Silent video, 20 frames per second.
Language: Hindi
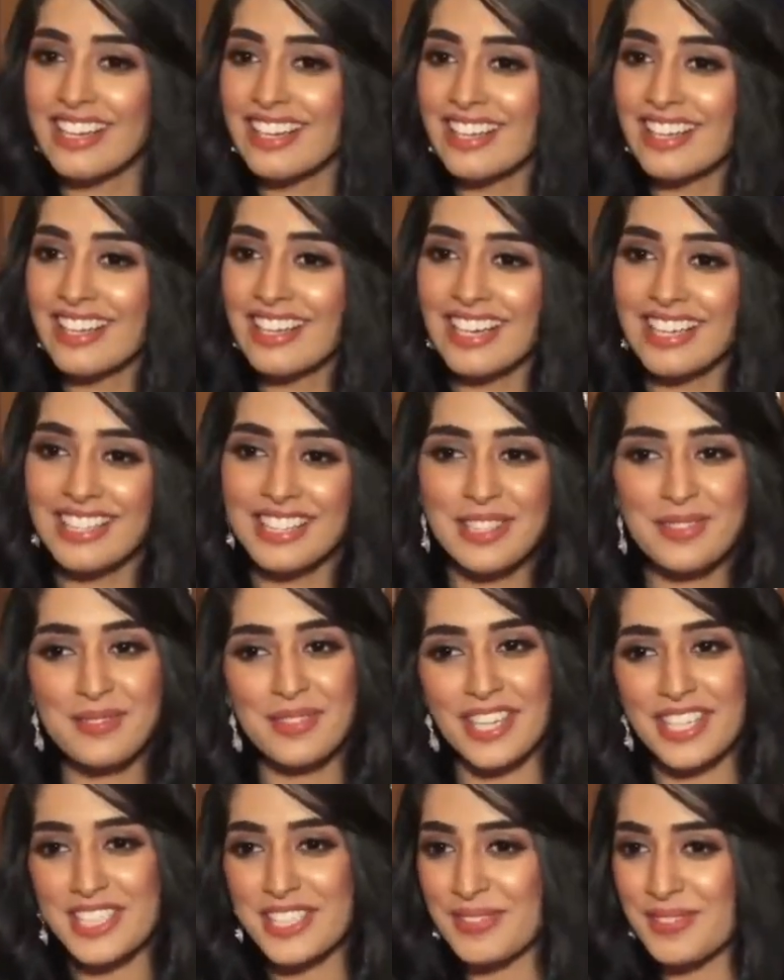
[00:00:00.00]
लड़की आई थिंक
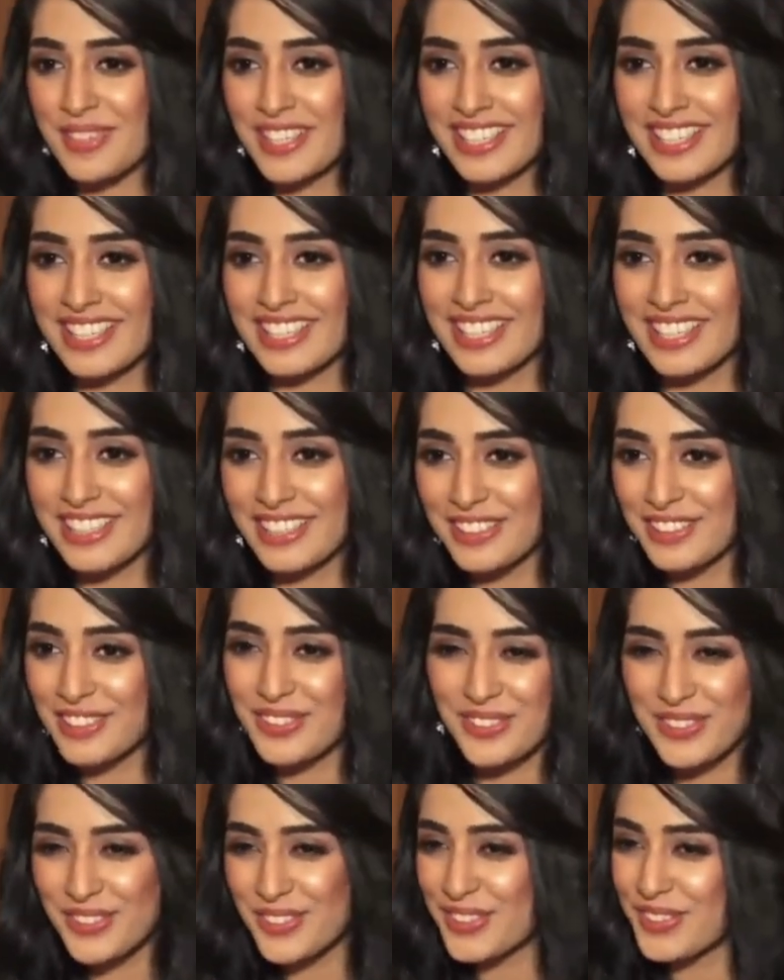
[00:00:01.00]
पार्टिसिपेट करेगी
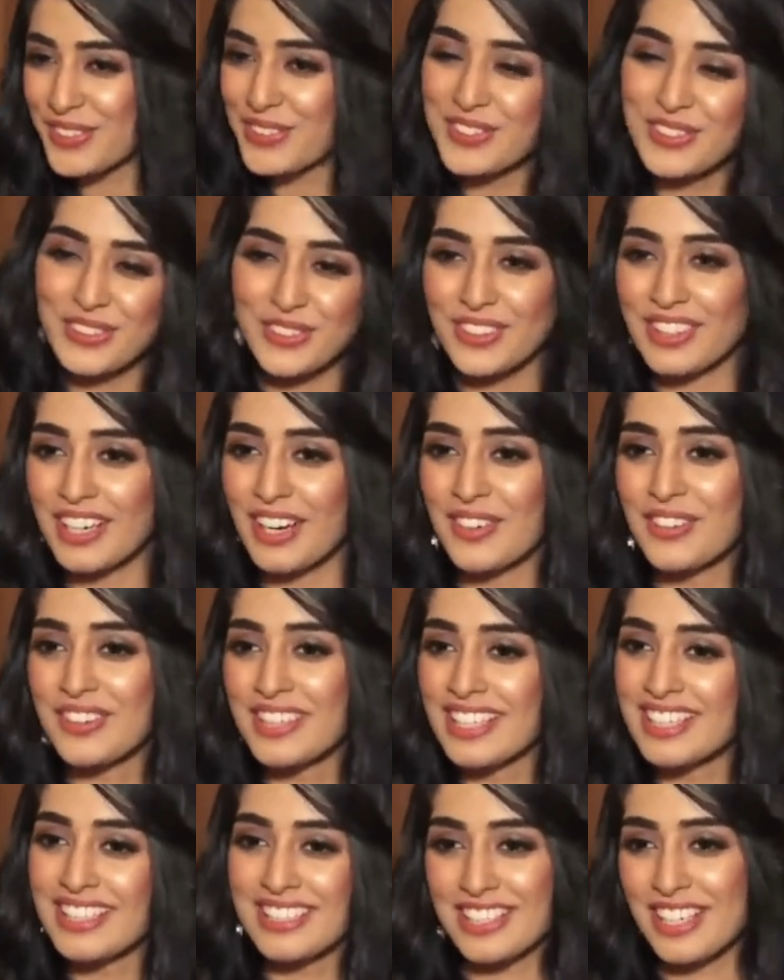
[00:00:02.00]
तो उन उनको
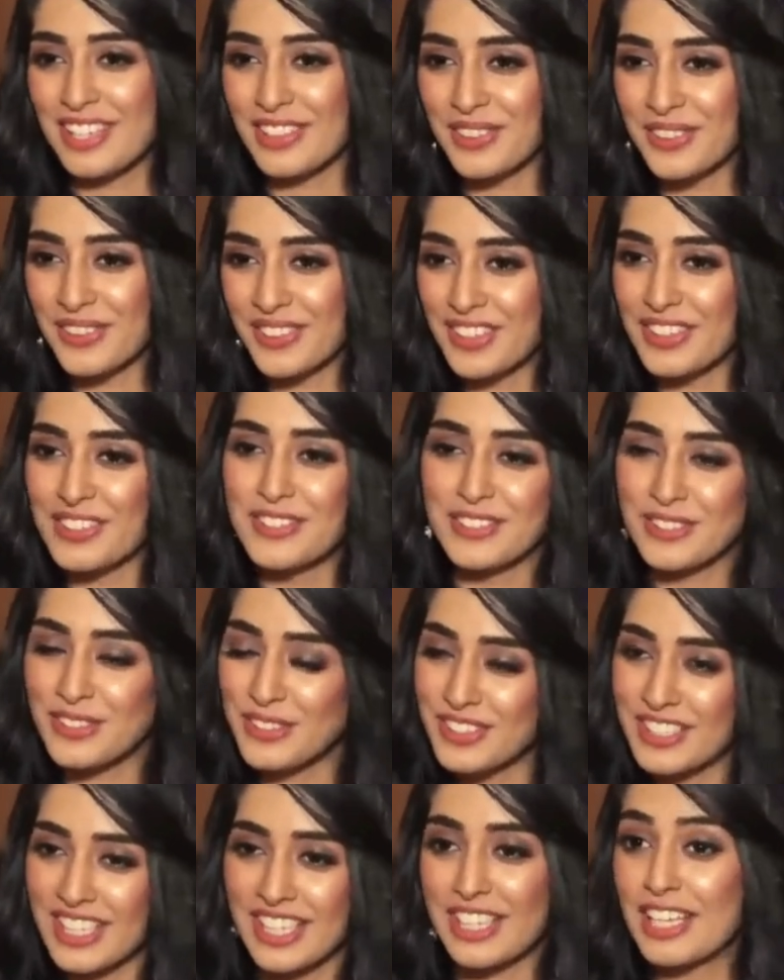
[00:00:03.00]
क्राउन की इच्छा तो होगी
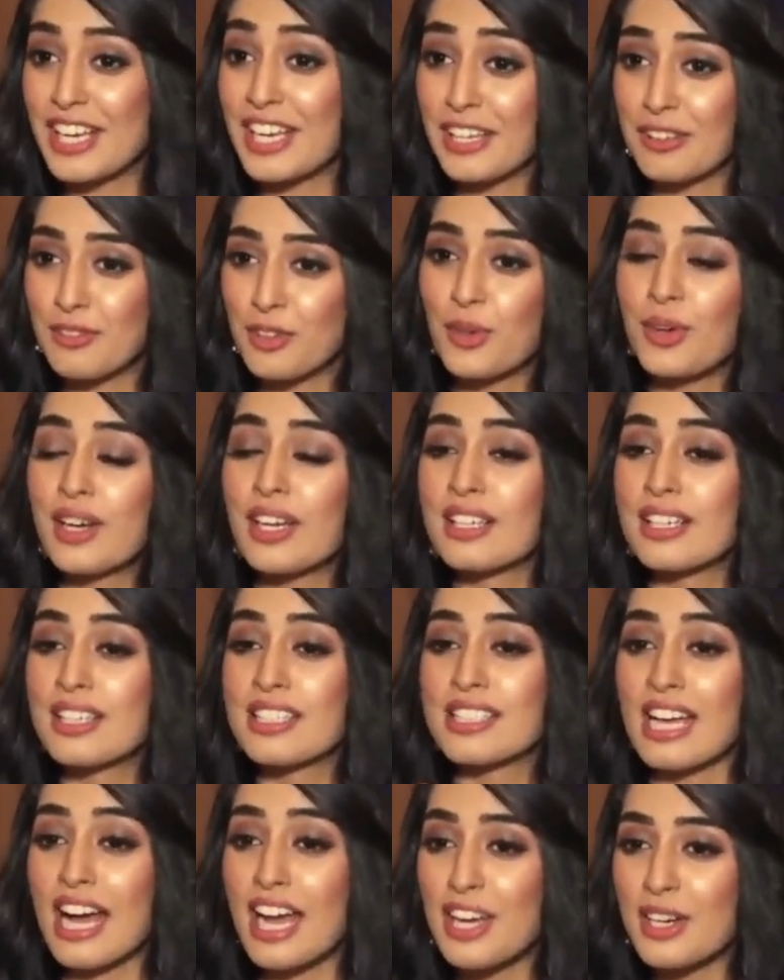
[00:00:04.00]
उनको चाहिए कि वो एक
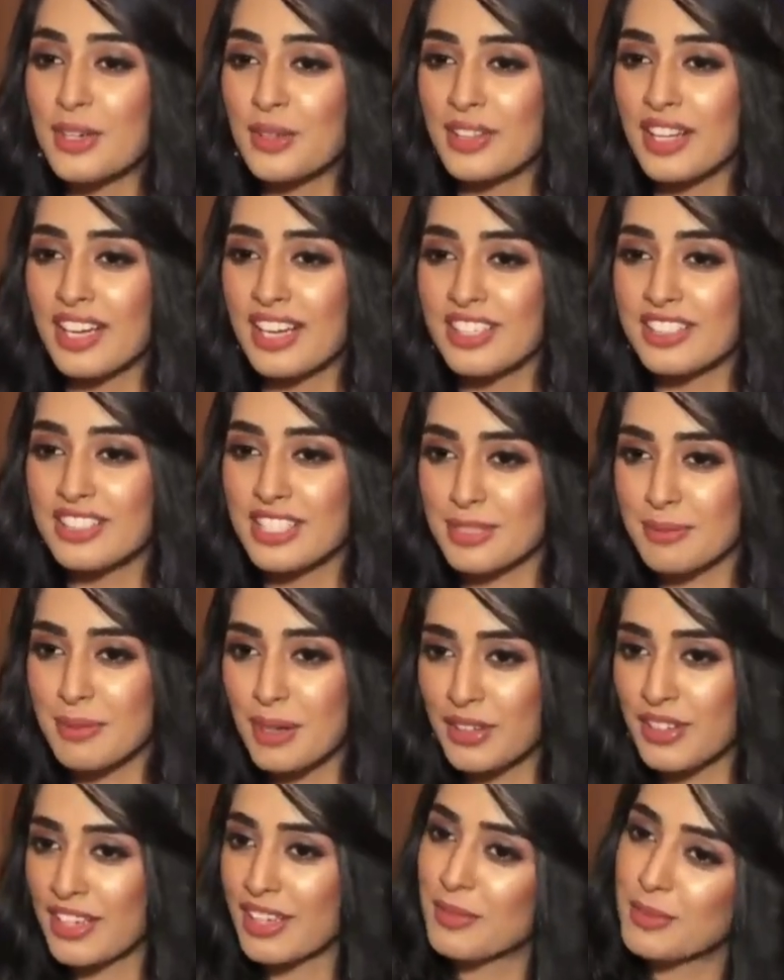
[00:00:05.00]
डिज़ायर होता है एक
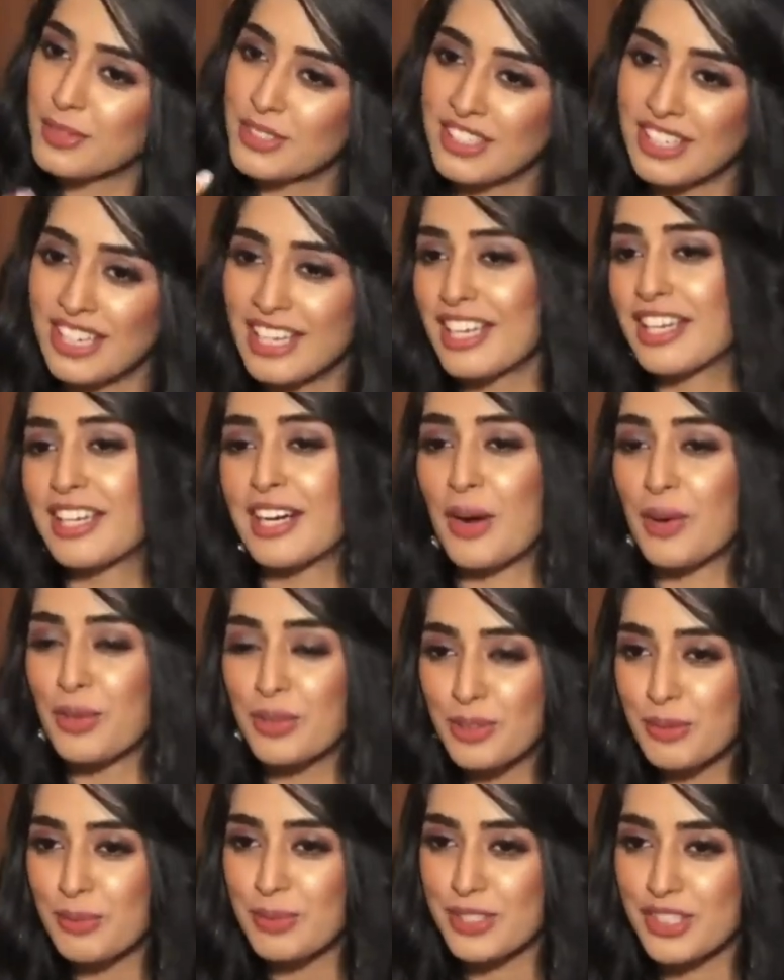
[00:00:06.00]
जज्बा होता है कि मुझे नहीं
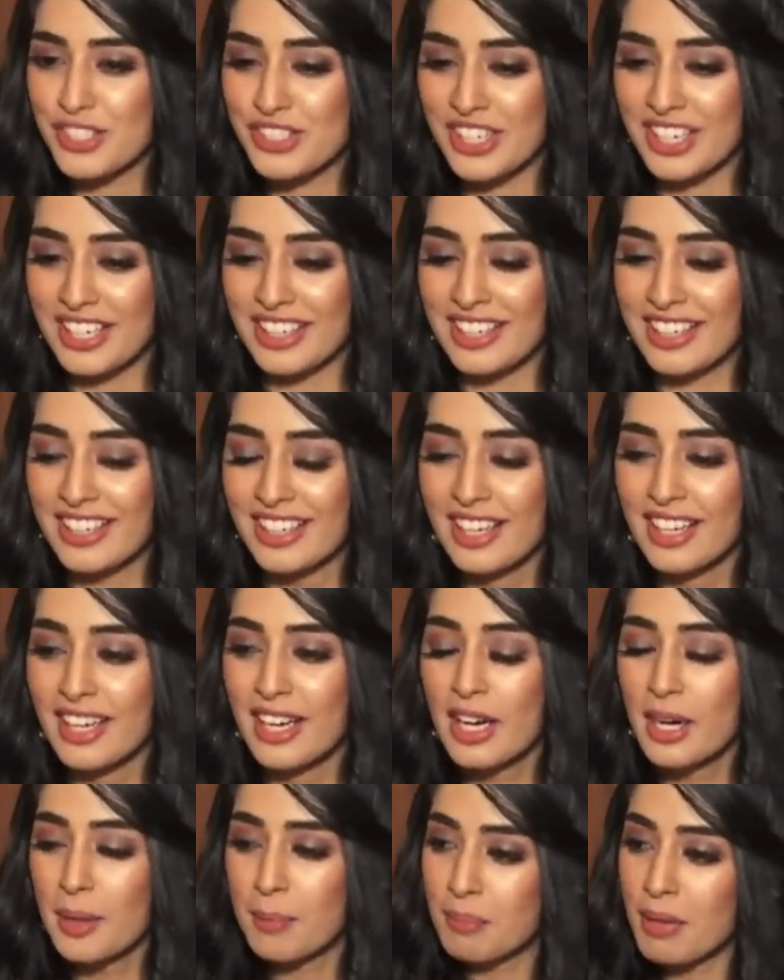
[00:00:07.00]
क्राउन तो मुझे चाहिए
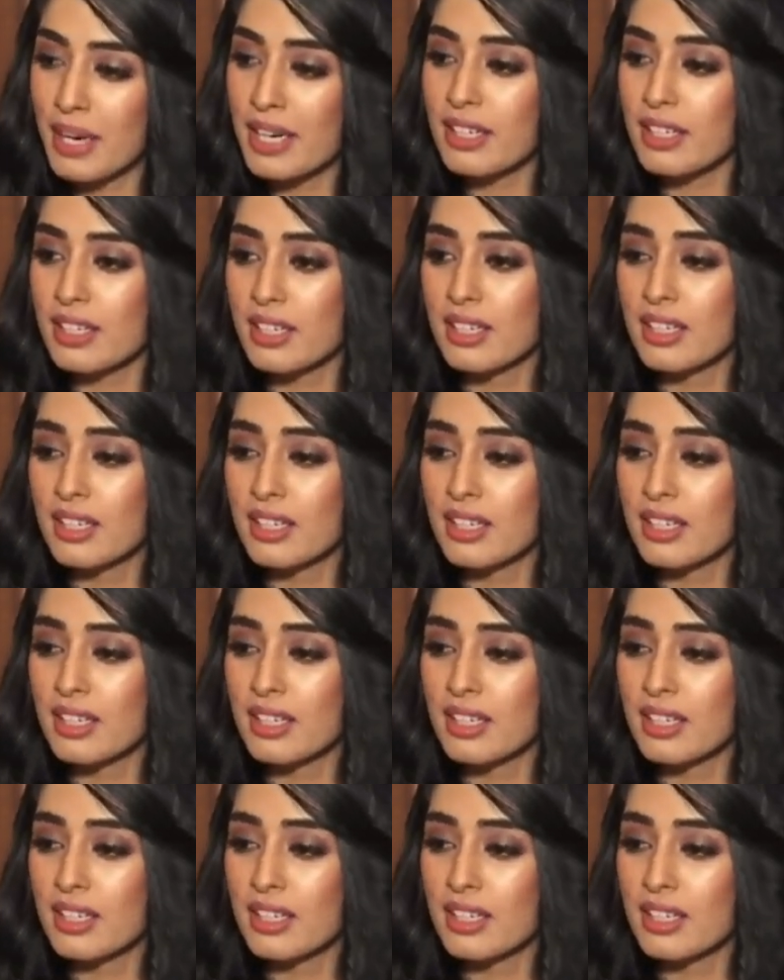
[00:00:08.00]
बट